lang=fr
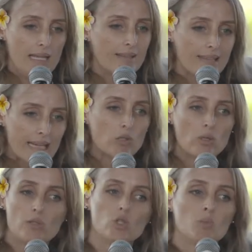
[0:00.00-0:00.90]
il est très
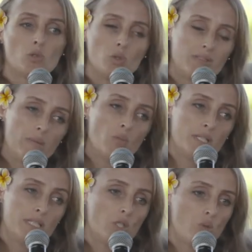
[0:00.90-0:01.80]
dans la demande de
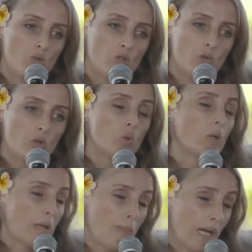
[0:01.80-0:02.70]
témoigner, justement,
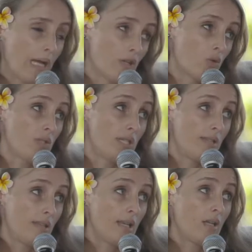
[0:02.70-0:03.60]
de réparer la
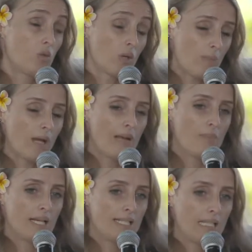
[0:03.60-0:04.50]
société, de
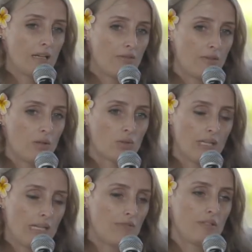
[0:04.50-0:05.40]
réparer le mal qu'il a fait.
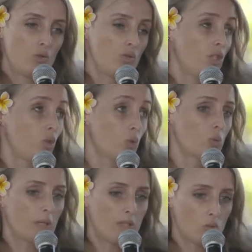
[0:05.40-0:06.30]
André, il a fait deux
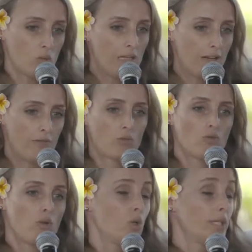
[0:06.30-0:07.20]
séjours en prison. Il a fait
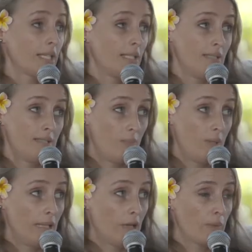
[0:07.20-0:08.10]
11 fois le quartier
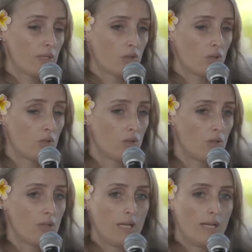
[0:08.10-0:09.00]
disciplinaire parce
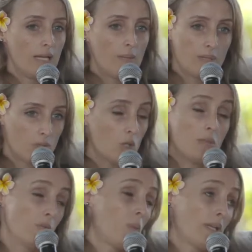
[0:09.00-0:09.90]
que, parce
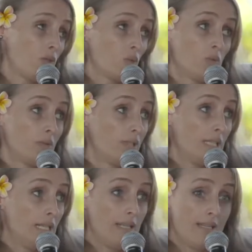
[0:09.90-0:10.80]
que même en prison,
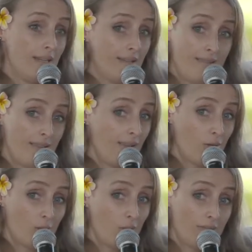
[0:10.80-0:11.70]
il,
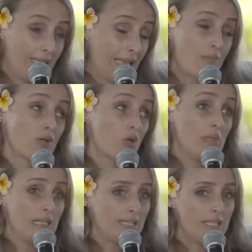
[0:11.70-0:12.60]
était euh, terrible,
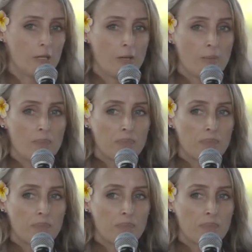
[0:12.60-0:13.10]
comme il dit.